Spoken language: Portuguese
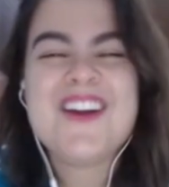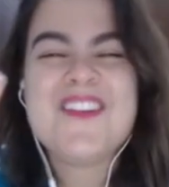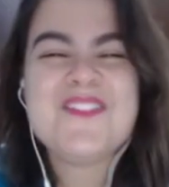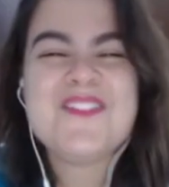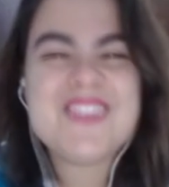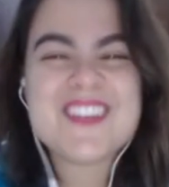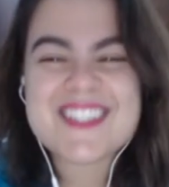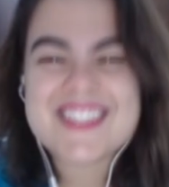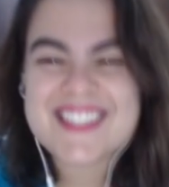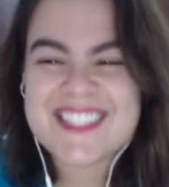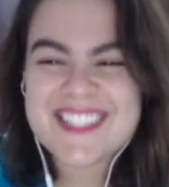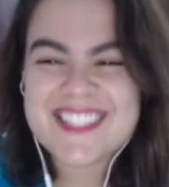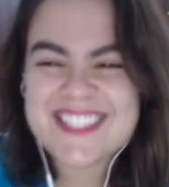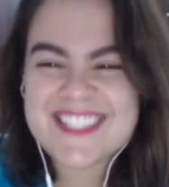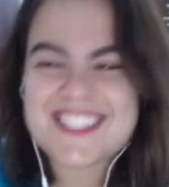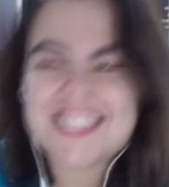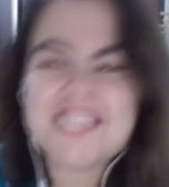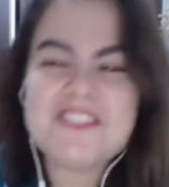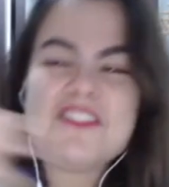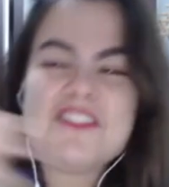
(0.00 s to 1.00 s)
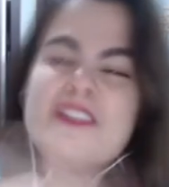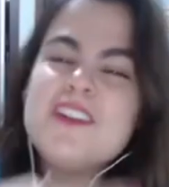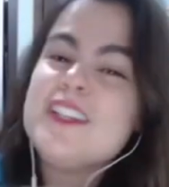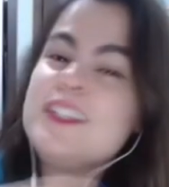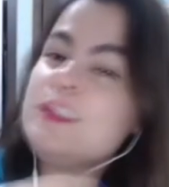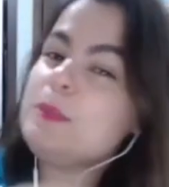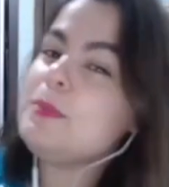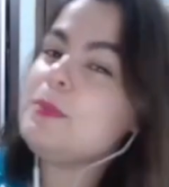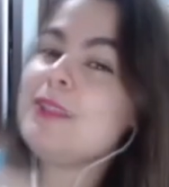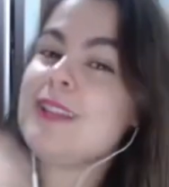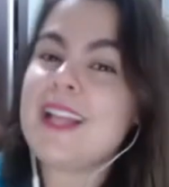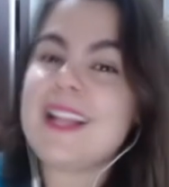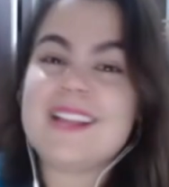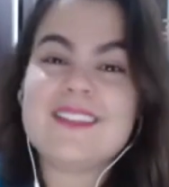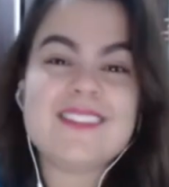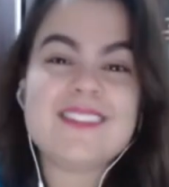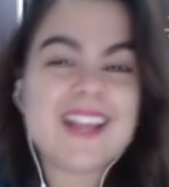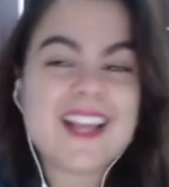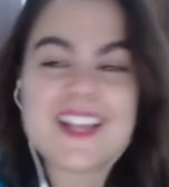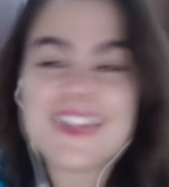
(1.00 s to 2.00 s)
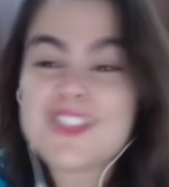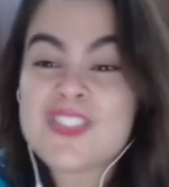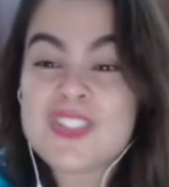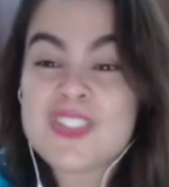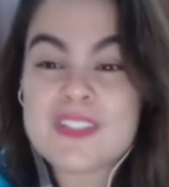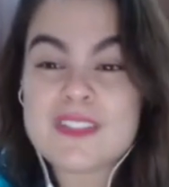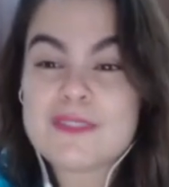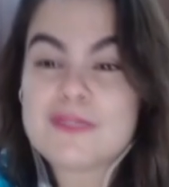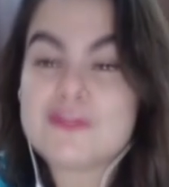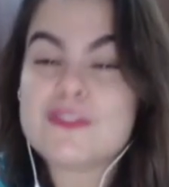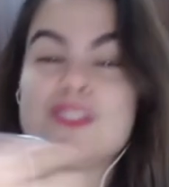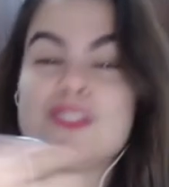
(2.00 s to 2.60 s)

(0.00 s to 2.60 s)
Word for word: positivo, quanto para o lado negativo.